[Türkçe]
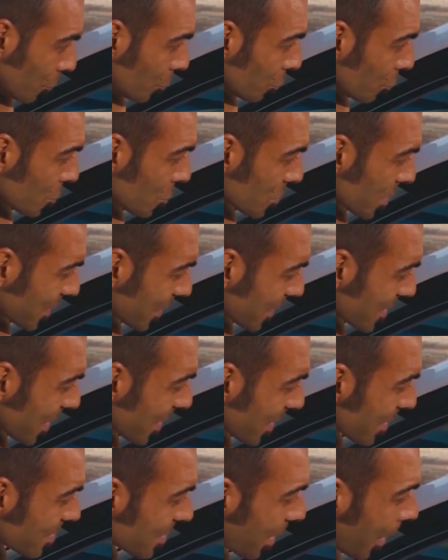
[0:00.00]
Gününü
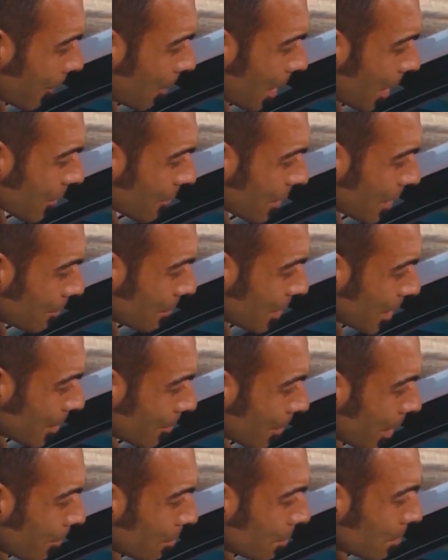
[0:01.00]
uzatırsanız da haber verin
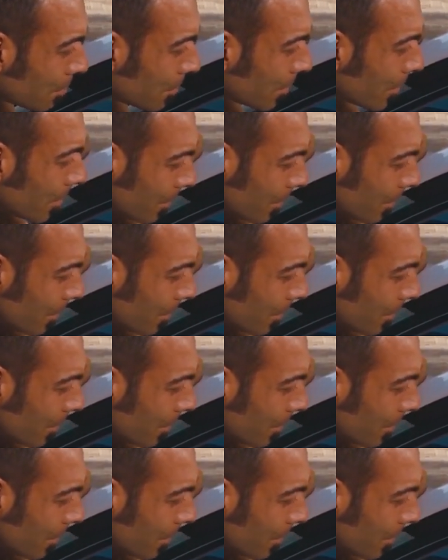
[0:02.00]
benim abi.